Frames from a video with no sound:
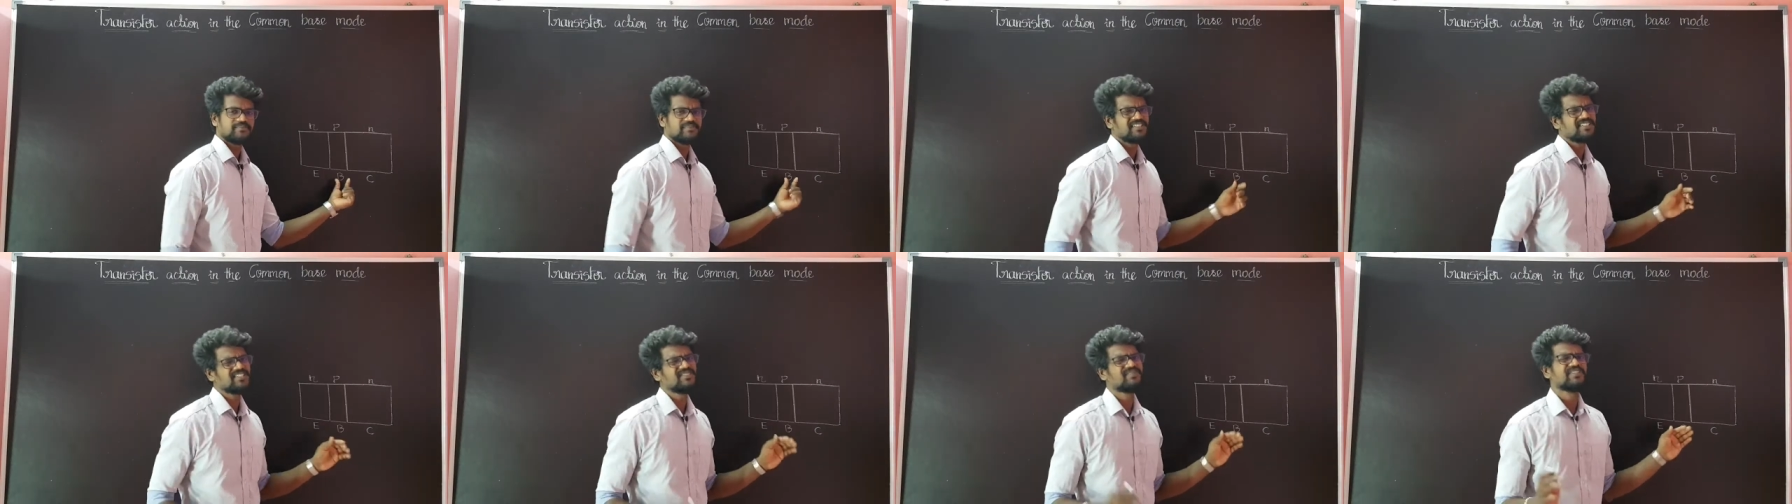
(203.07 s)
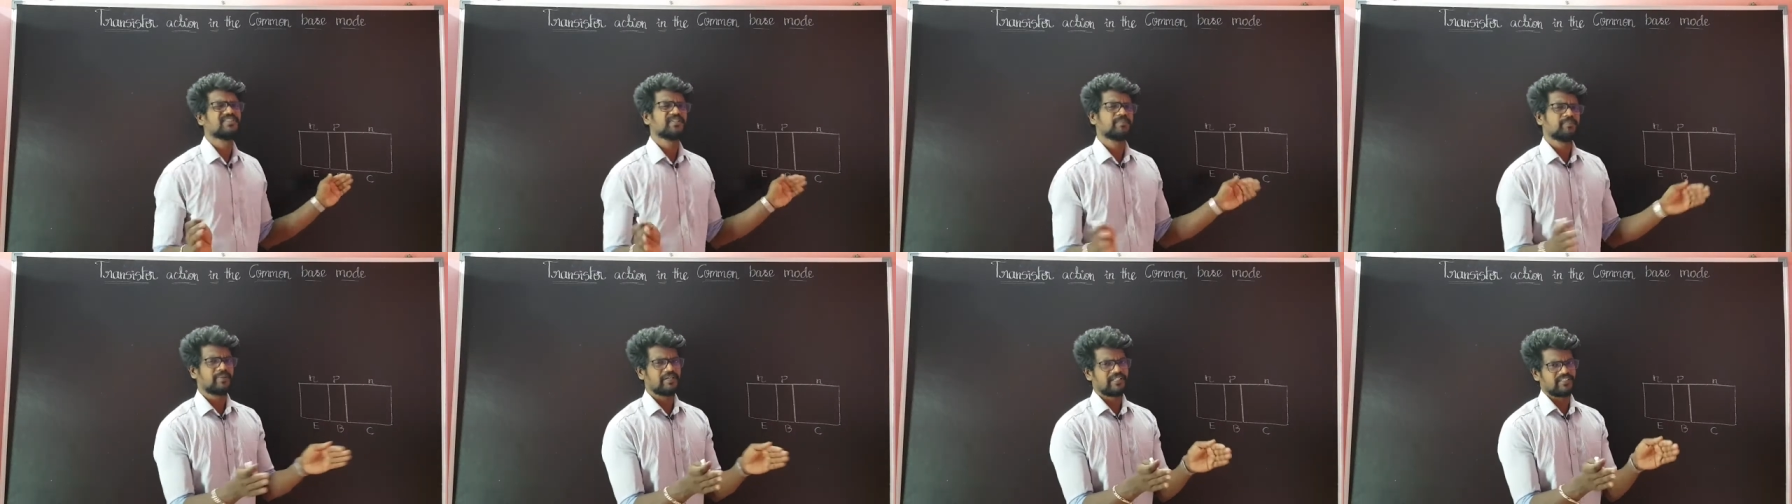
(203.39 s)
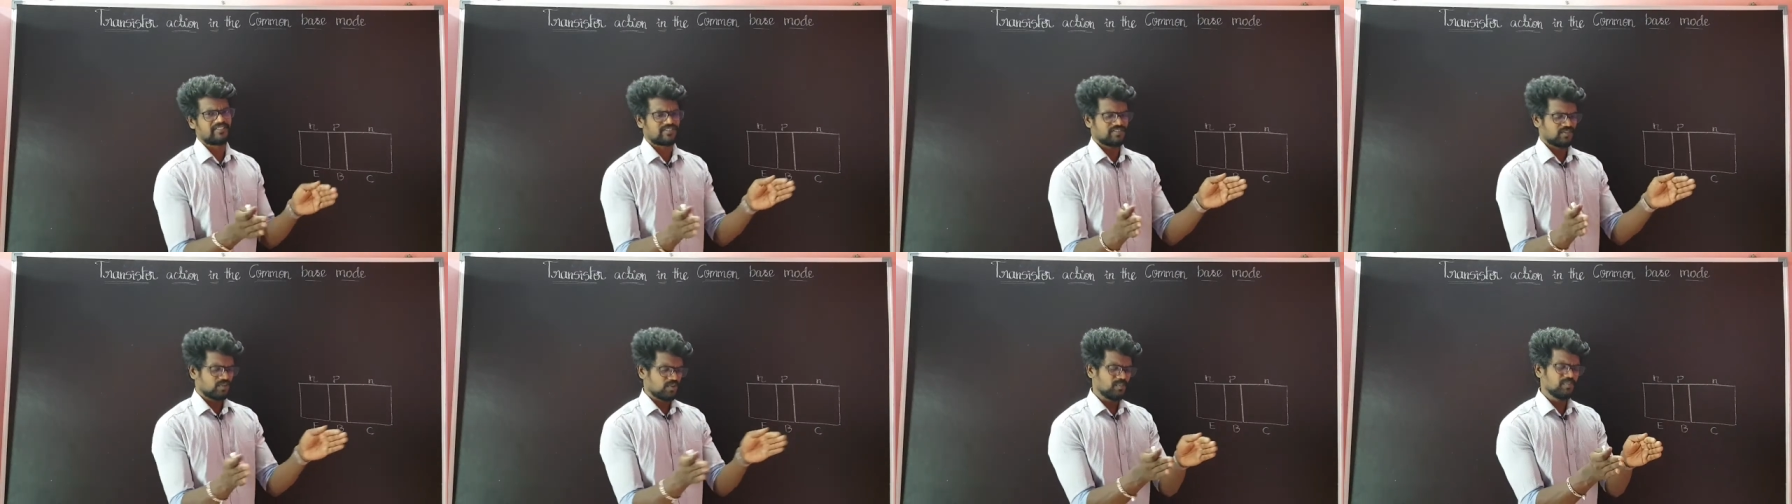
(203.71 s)
இது வந்து
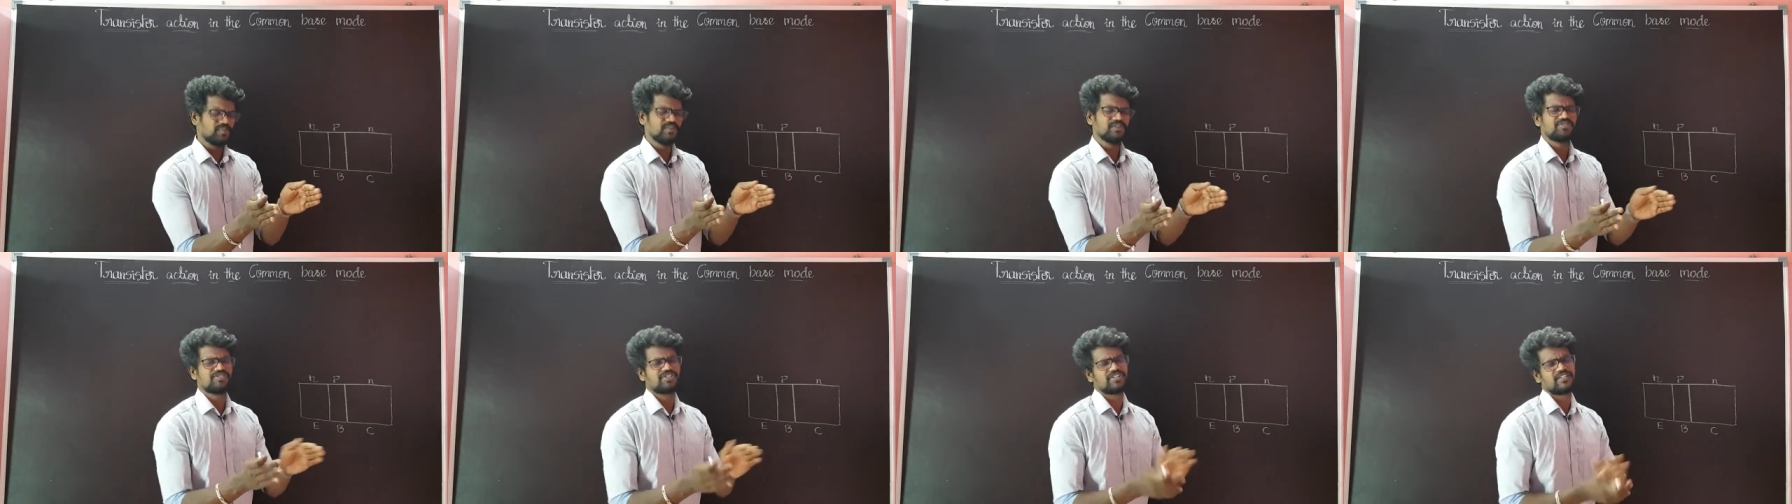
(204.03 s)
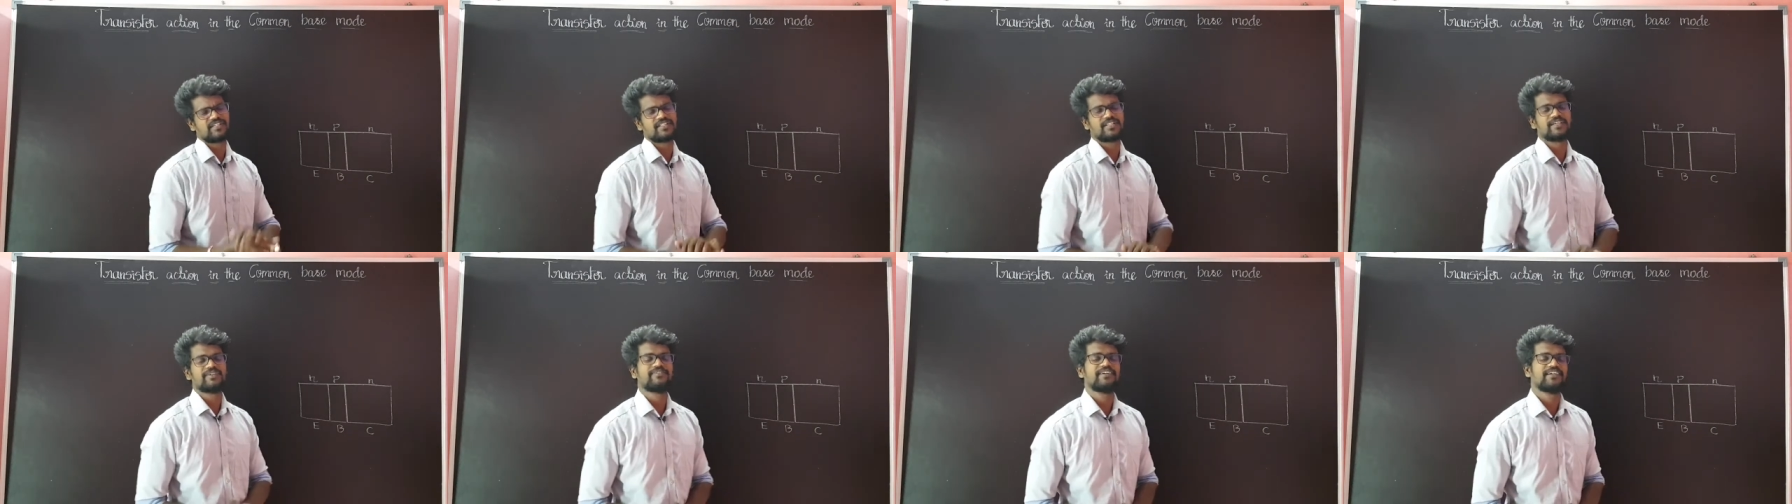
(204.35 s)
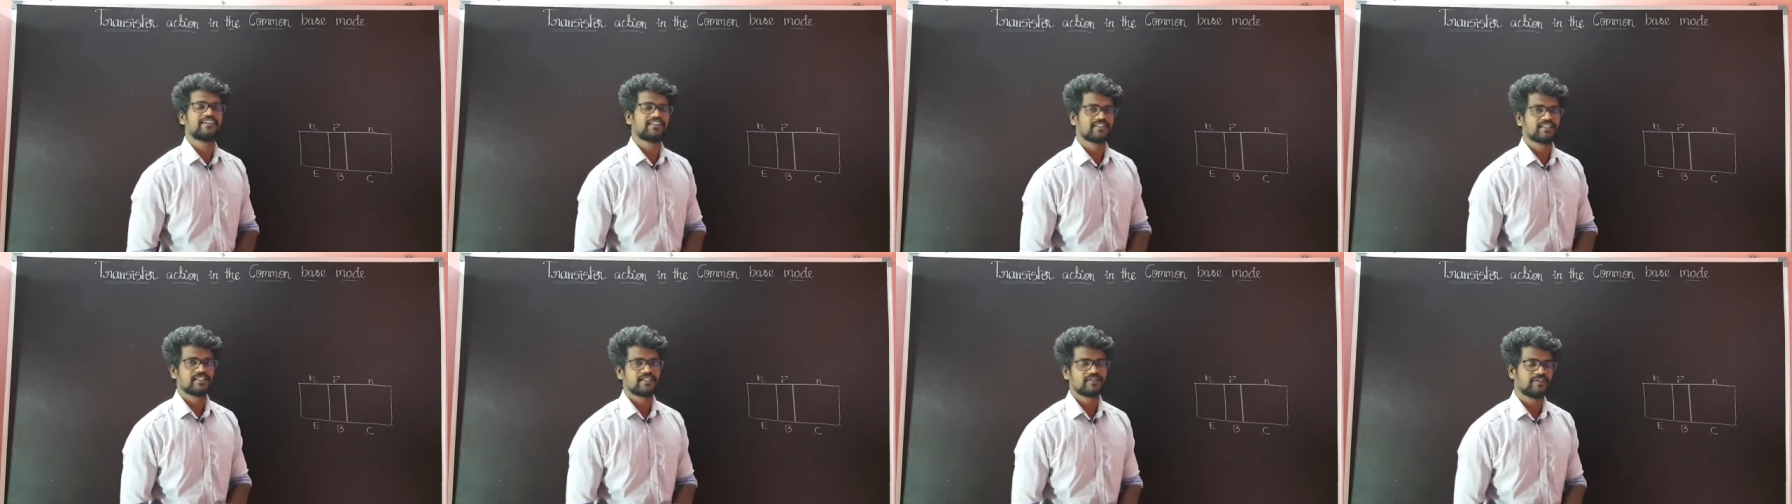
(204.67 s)
பேஸ் ரொம்ப சின்னதாகவே
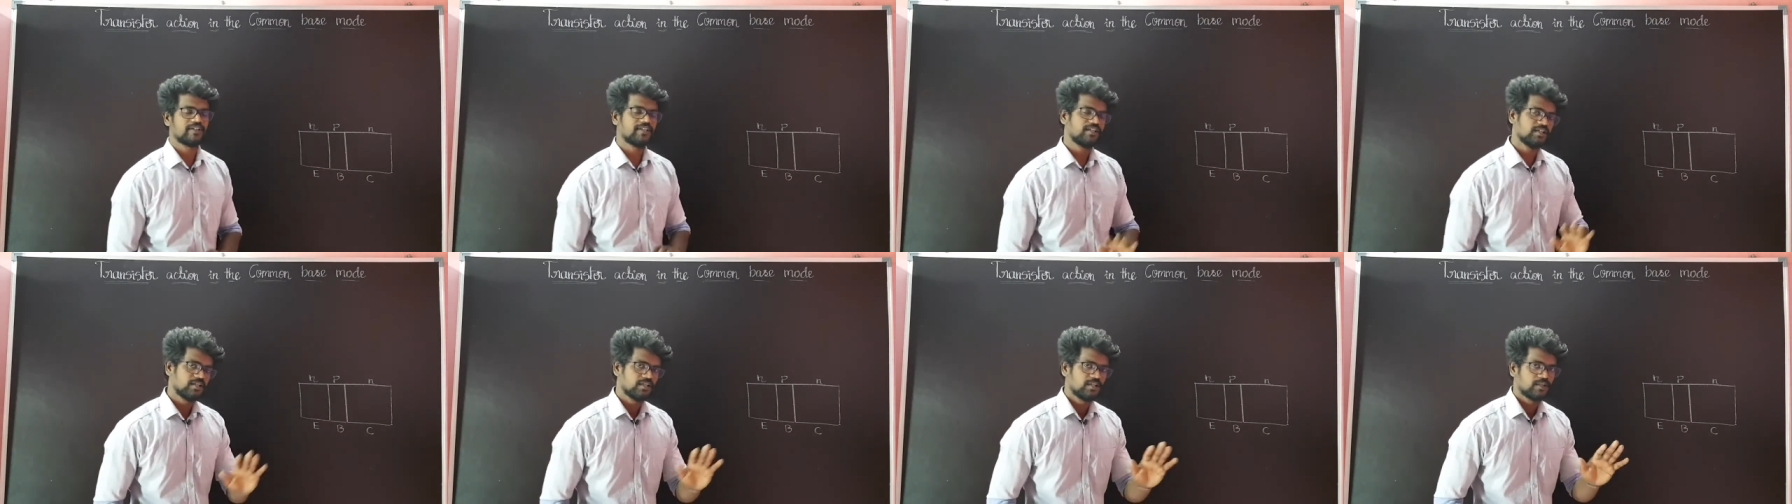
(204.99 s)
இருந்தாவே